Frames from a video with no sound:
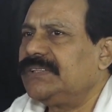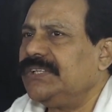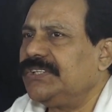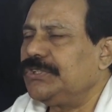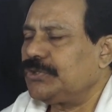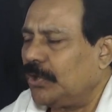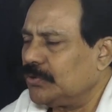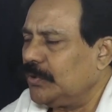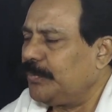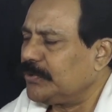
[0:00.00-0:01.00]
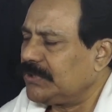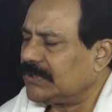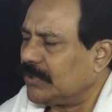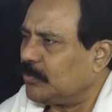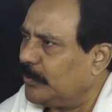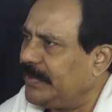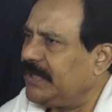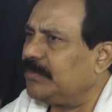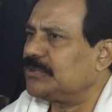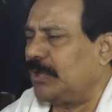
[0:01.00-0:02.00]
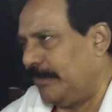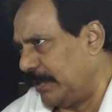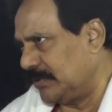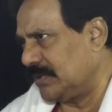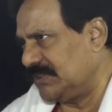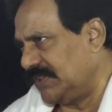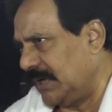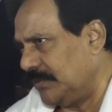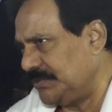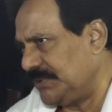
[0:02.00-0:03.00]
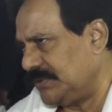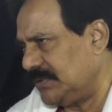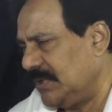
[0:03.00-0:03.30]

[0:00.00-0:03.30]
এই তিনটি ছন্দ প্রত্যেকটা কবির এবং সম্পাদকের জানা উচিত